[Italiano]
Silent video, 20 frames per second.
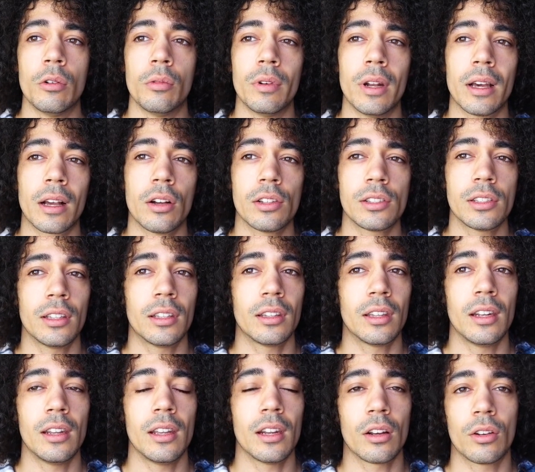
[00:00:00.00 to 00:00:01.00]
una cosa da
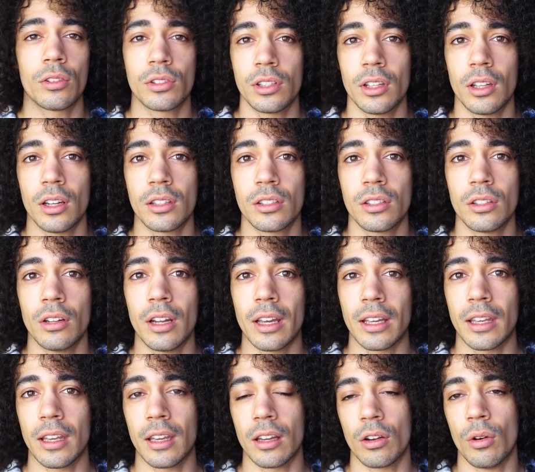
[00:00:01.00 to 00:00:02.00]
tenere in considerazione
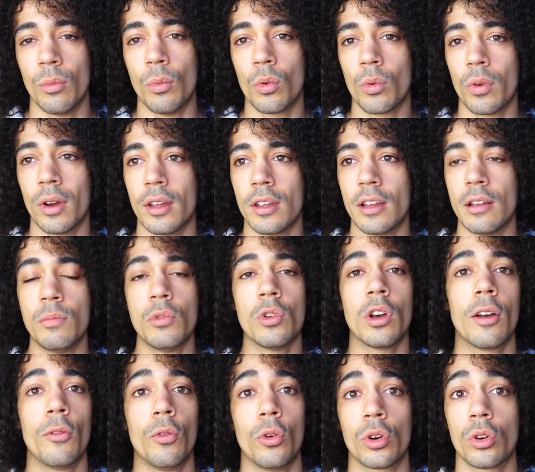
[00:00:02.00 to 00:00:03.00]
è che comunque il mio
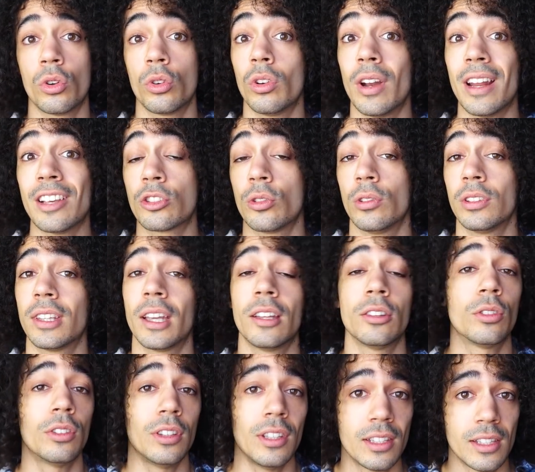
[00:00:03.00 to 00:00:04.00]
lavoro non è
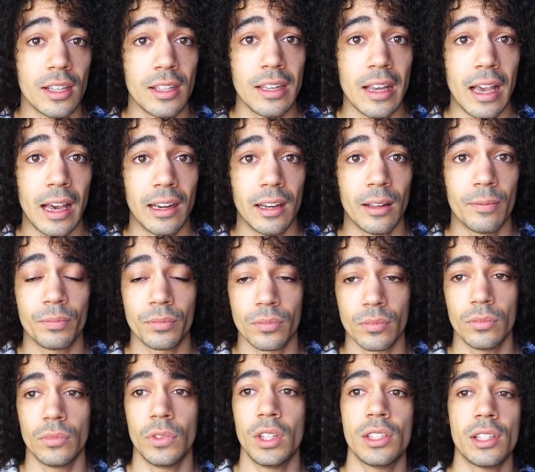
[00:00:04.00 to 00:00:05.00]
soltanto disegnare.
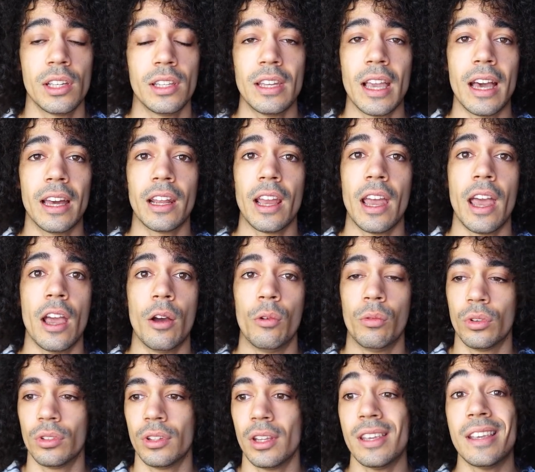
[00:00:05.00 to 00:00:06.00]
Mm, disegnare è
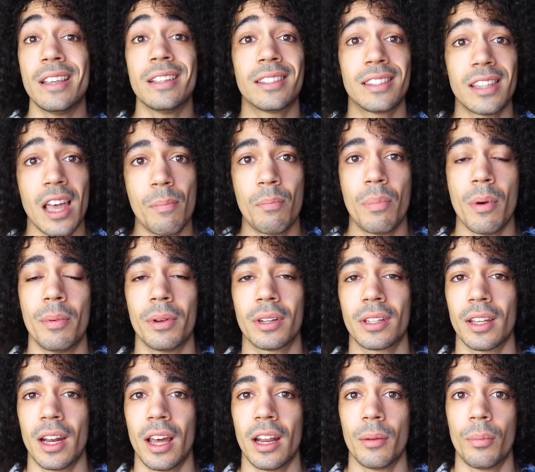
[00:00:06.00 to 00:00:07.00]
uno degli step per
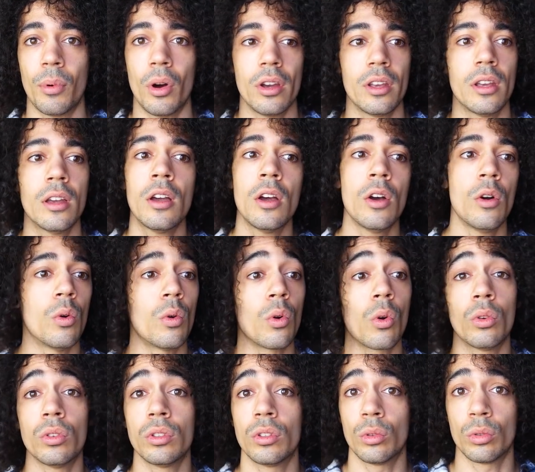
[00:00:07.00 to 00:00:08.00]
creare poi un
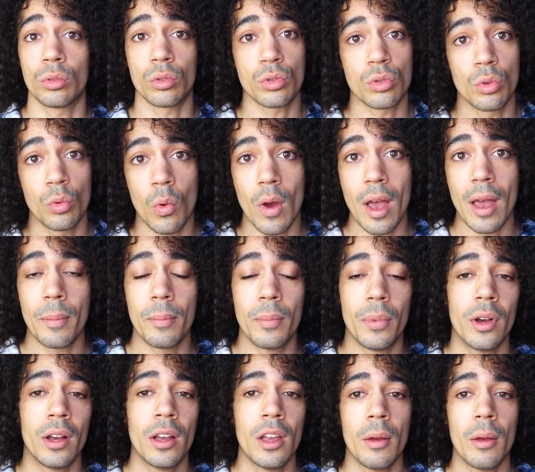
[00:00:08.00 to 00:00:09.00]
contenuto sul web,